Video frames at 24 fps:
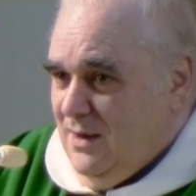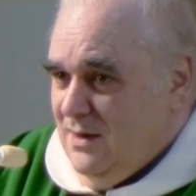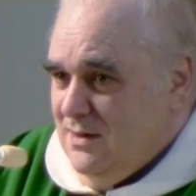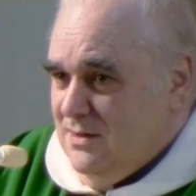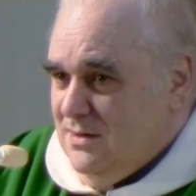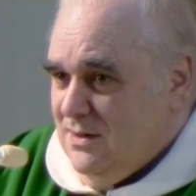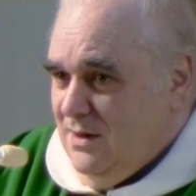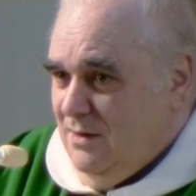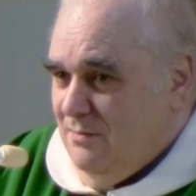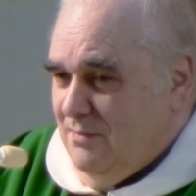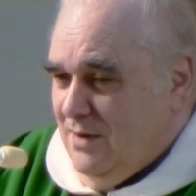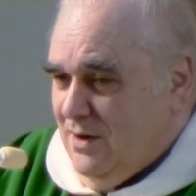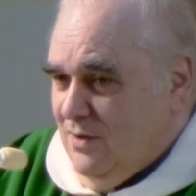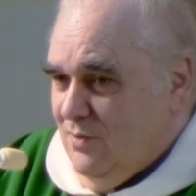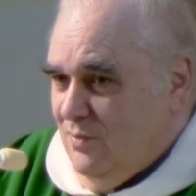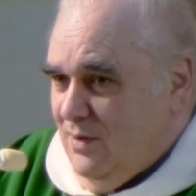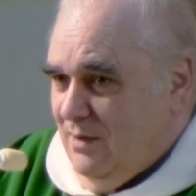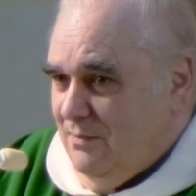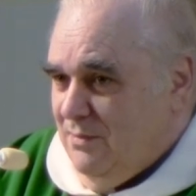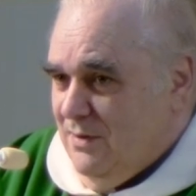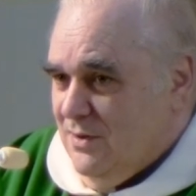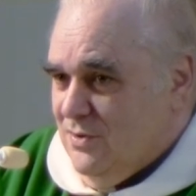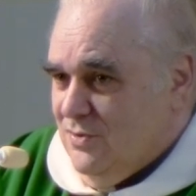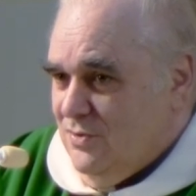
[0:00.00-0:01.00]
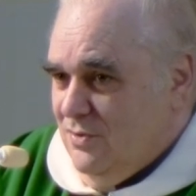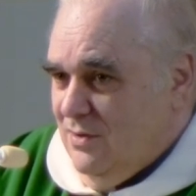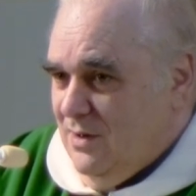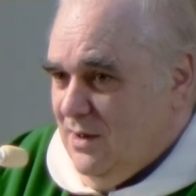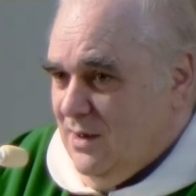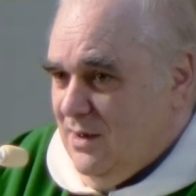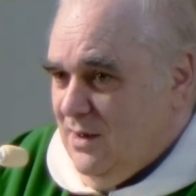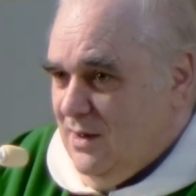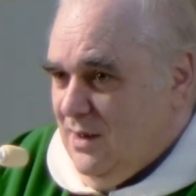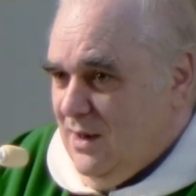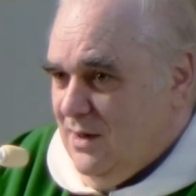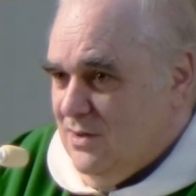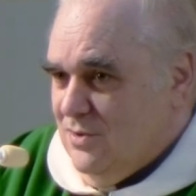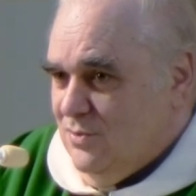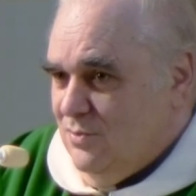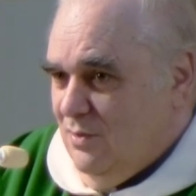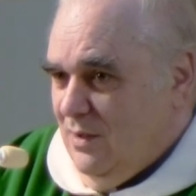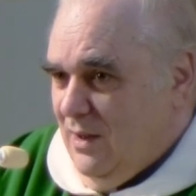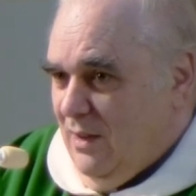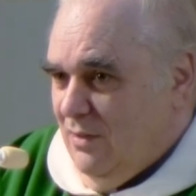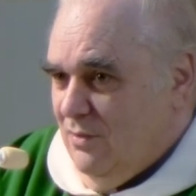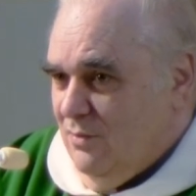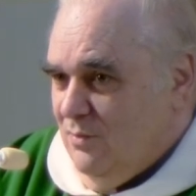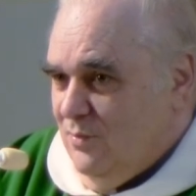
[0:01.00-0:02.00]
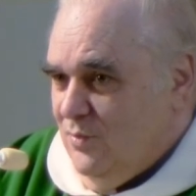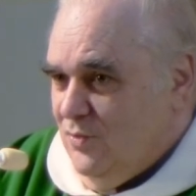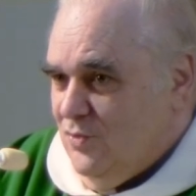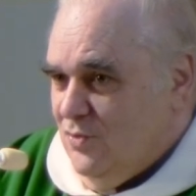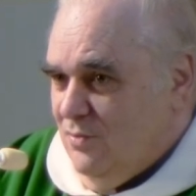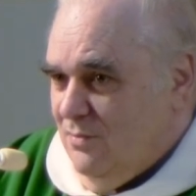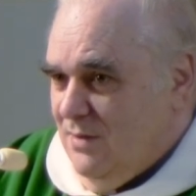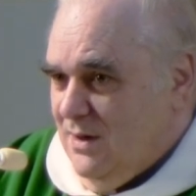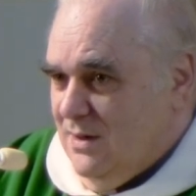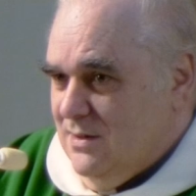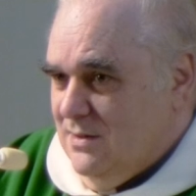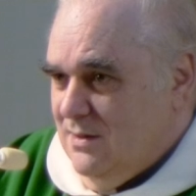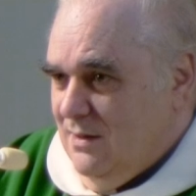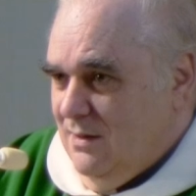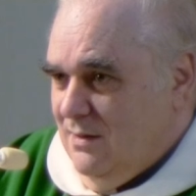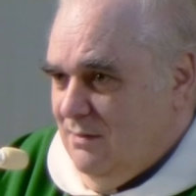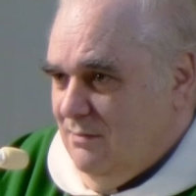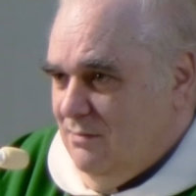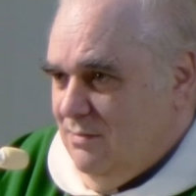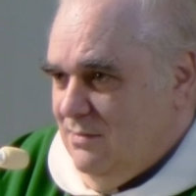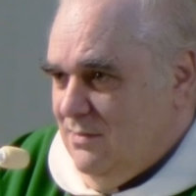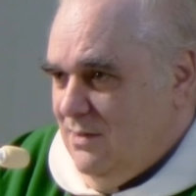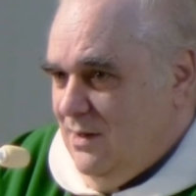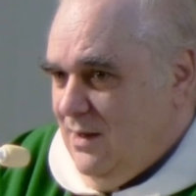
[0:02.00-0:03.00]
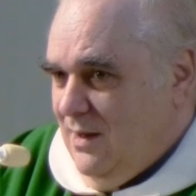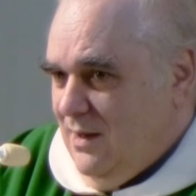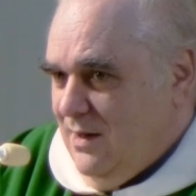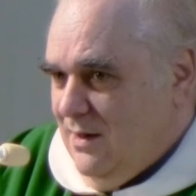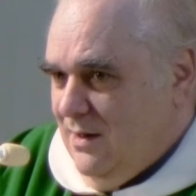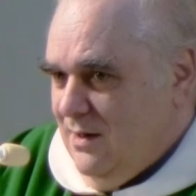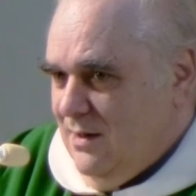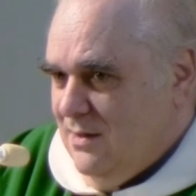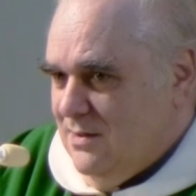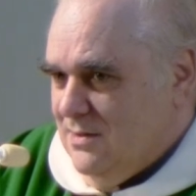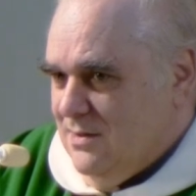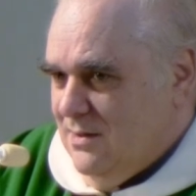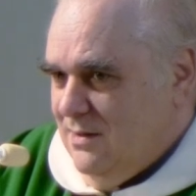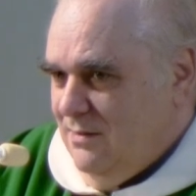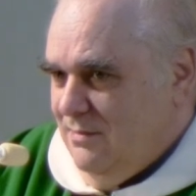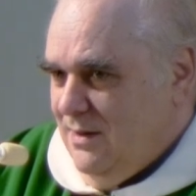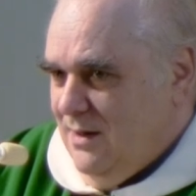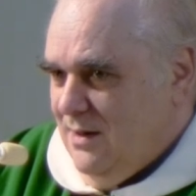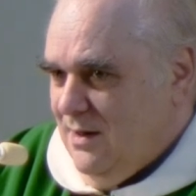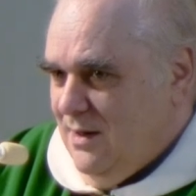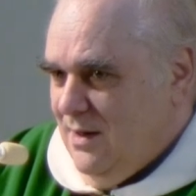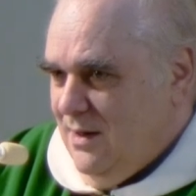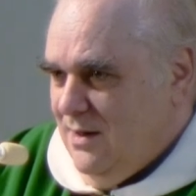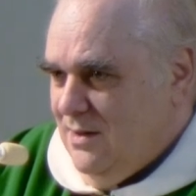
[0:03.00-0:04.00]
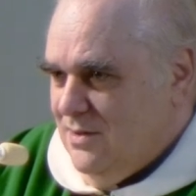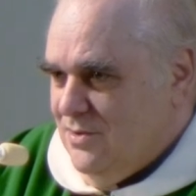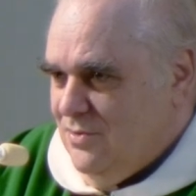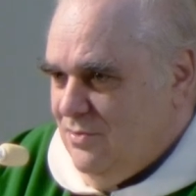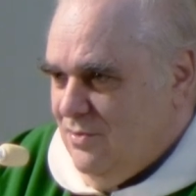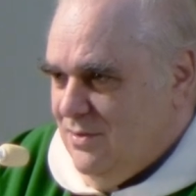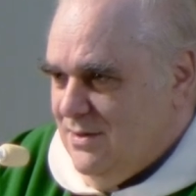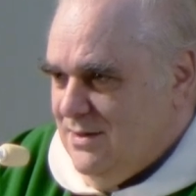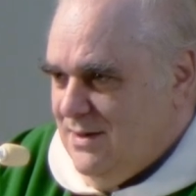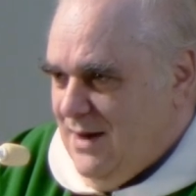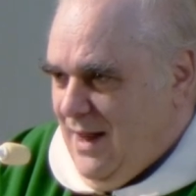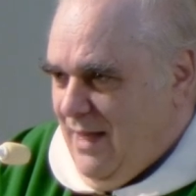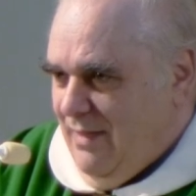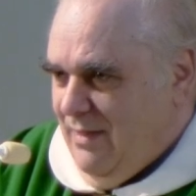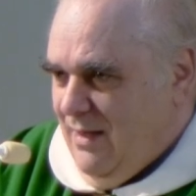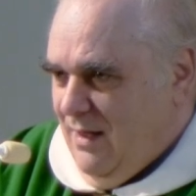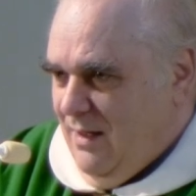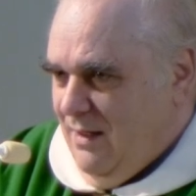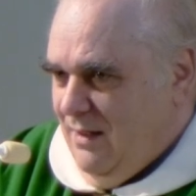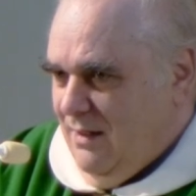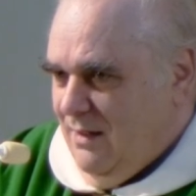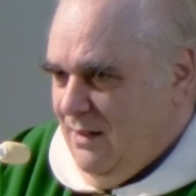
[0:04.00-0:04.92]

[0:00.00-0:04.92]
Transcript: Sin embargo, una persona que ya ha estudiado mucho más dice, leer y escribir, ¿qué es? No es nada.